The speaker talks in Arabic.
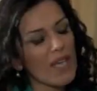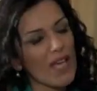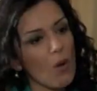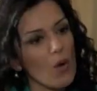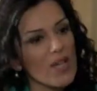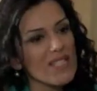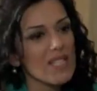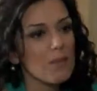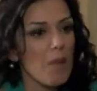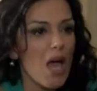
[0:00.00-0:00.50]

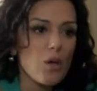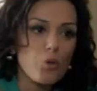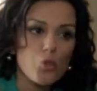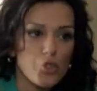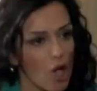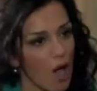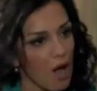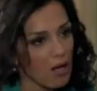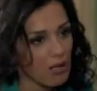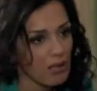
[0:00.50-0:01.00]
متجوزني بقاله
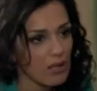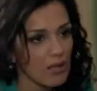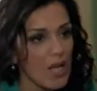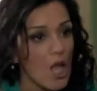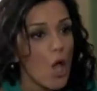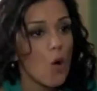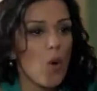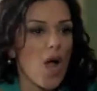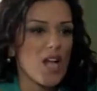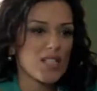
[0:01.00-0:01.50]
شهر
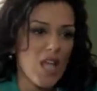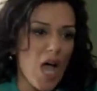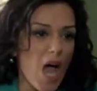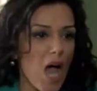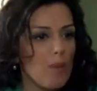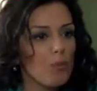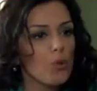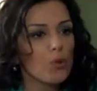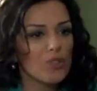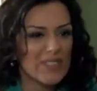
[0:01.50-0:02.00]

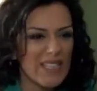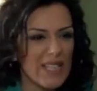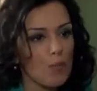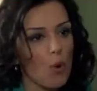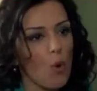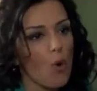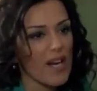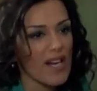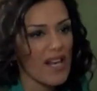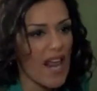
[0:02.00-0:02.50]
واصحابه
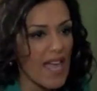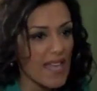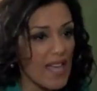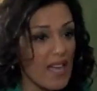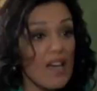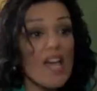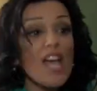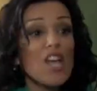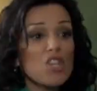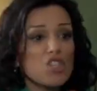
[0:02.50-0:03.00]
وديبه
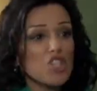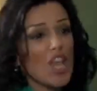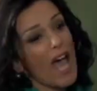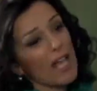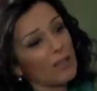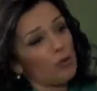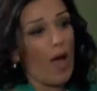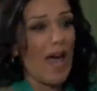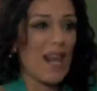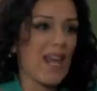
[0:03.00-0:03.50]
والرايق
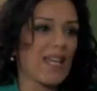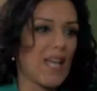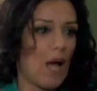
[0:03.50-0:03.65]
شهدوا على